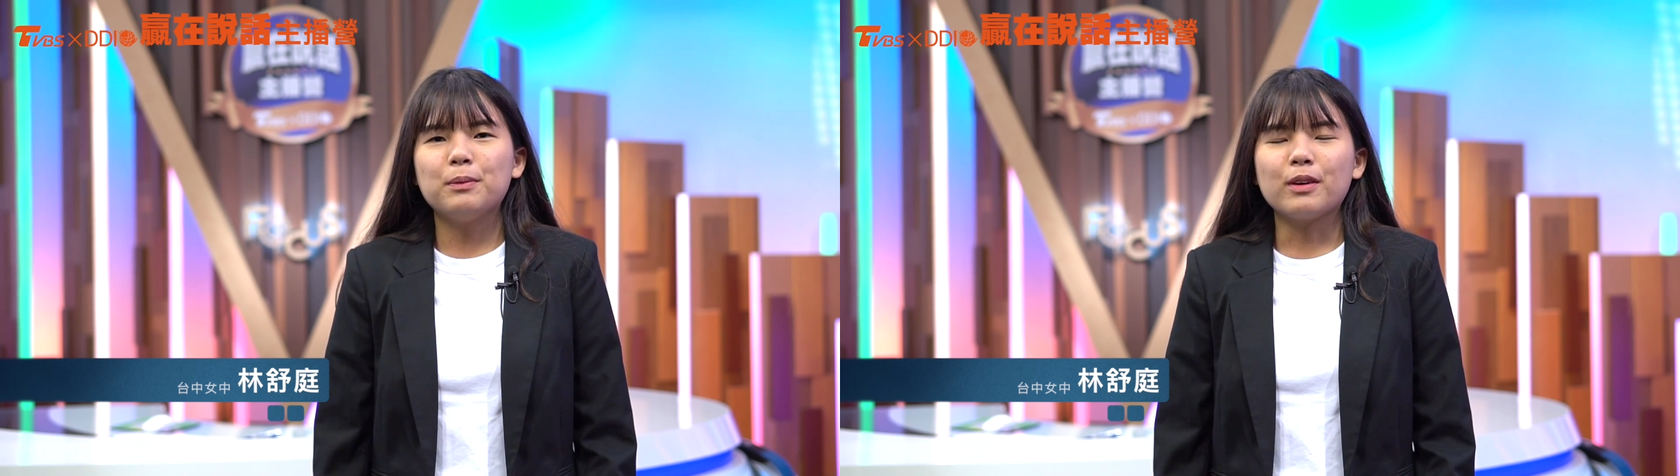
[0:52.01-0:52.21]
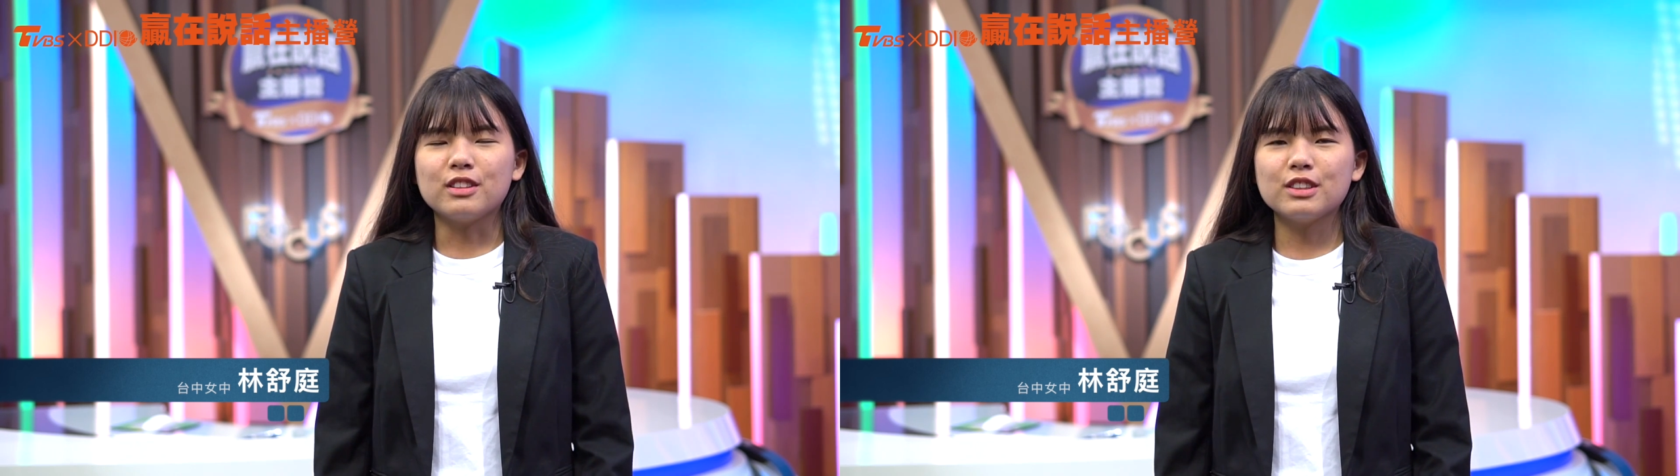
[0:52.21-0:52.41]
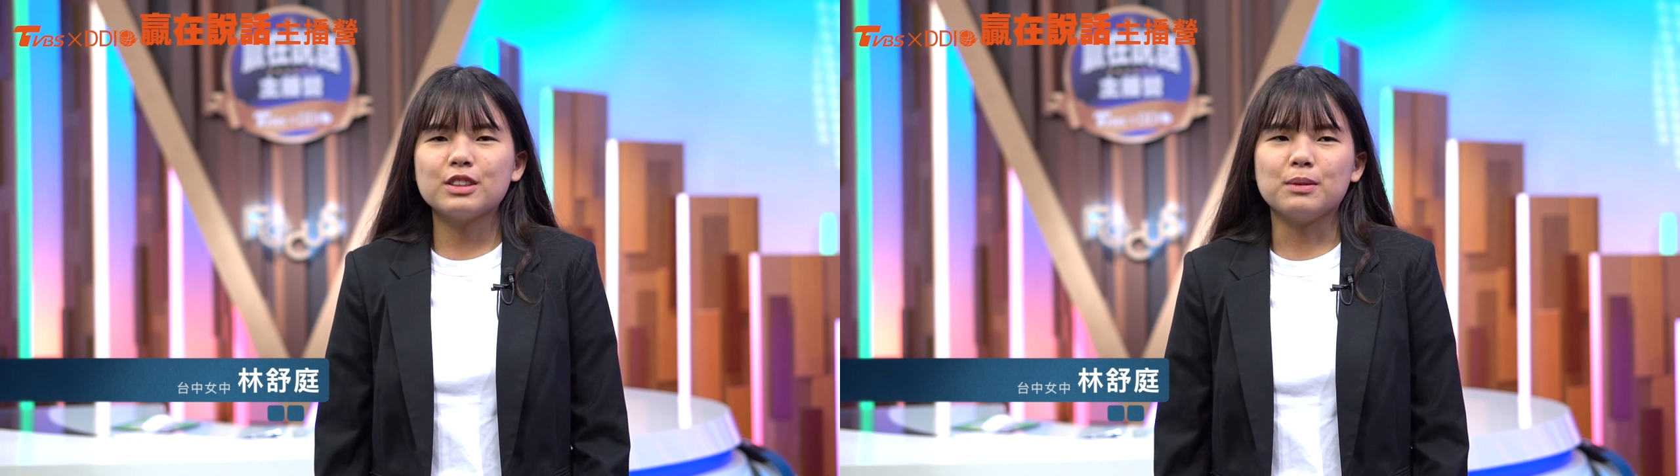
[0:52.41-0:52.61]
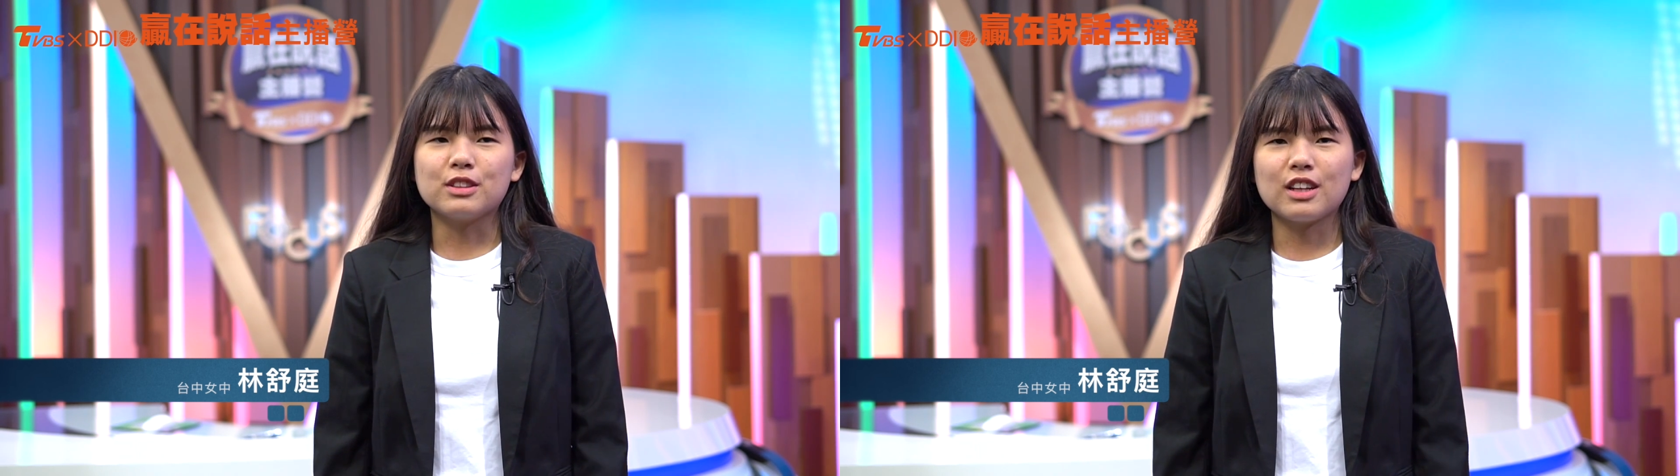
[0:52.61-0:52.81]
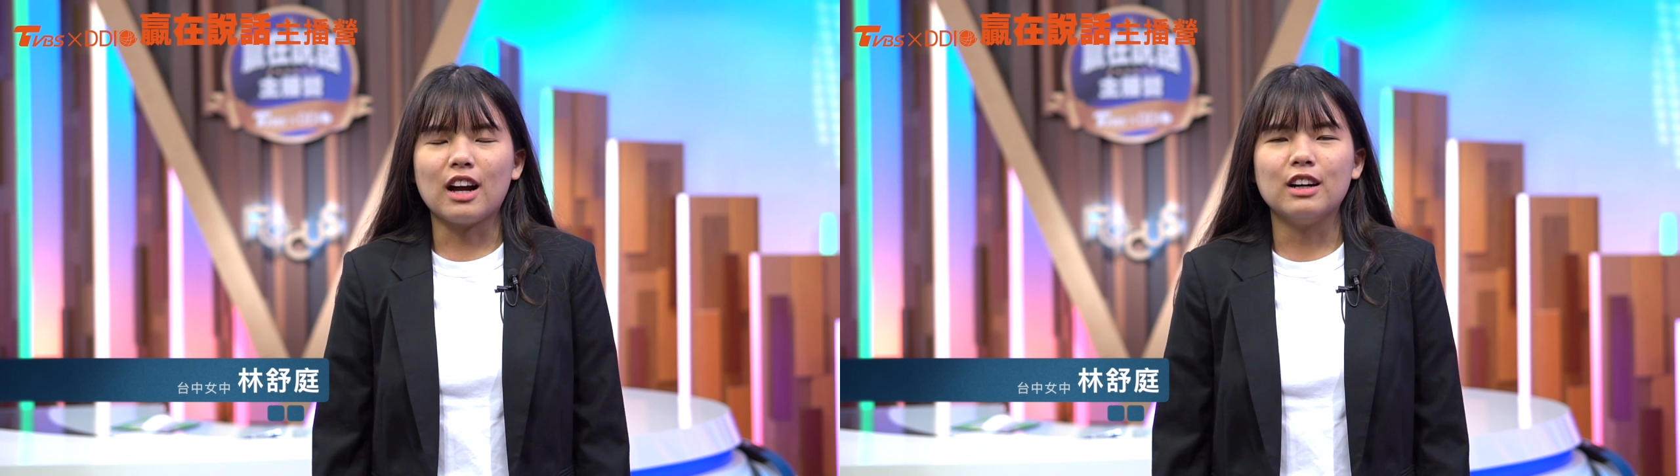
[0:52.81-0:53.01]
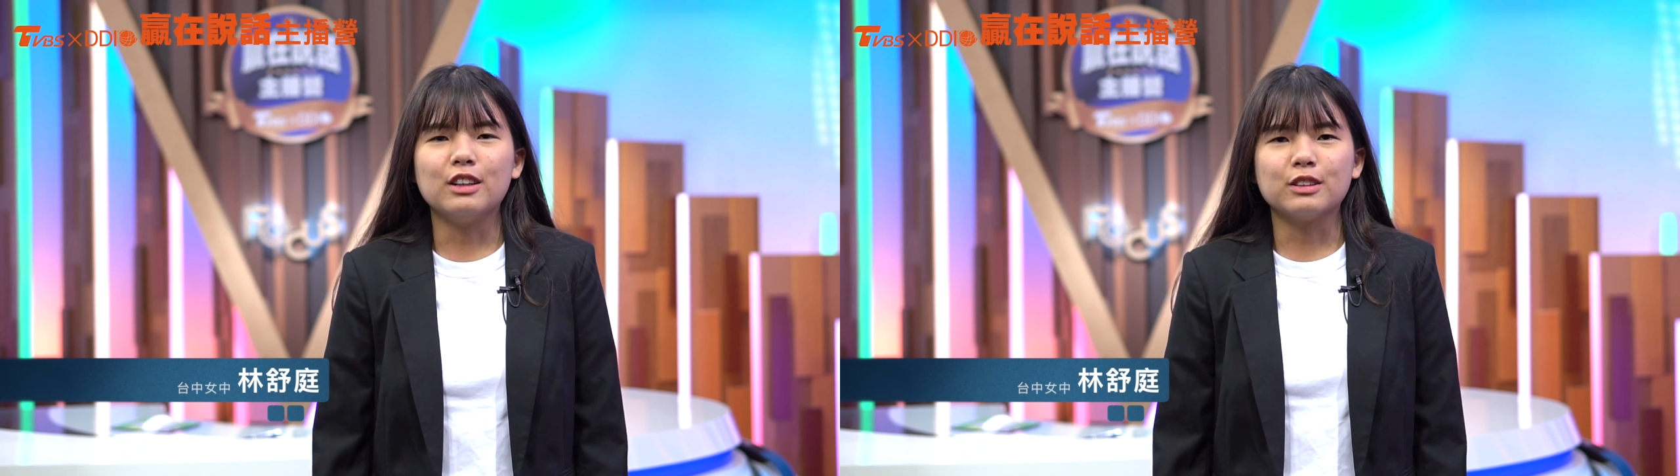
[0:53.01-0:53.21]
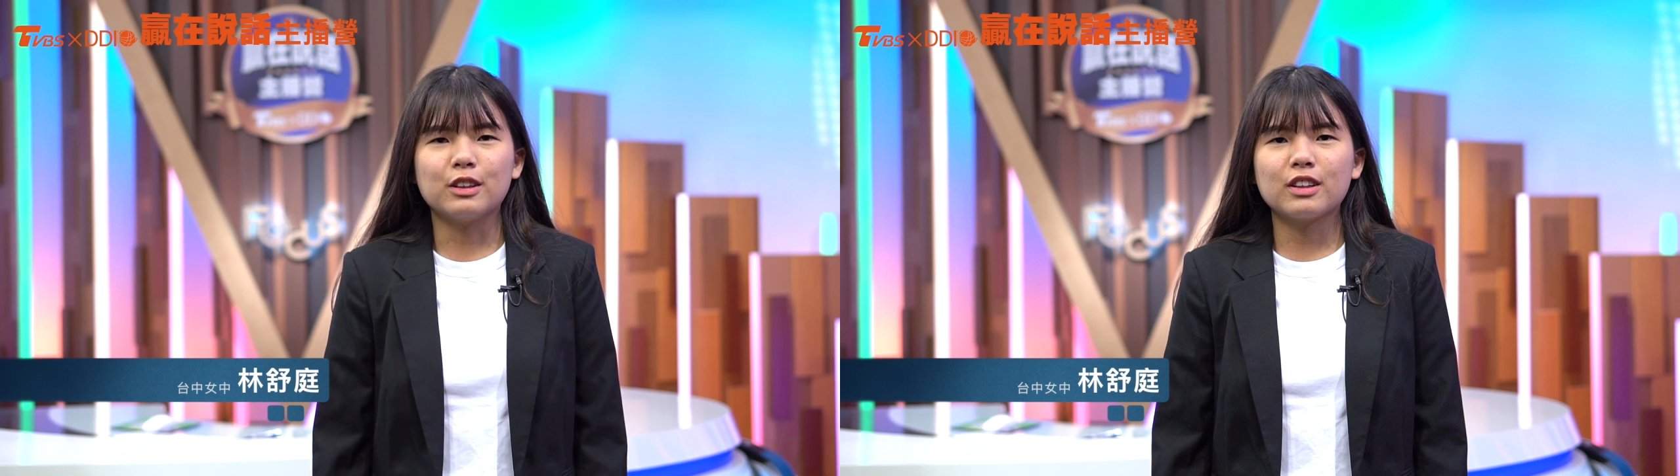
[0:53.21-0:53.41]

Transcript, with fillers: 不管是什么场合，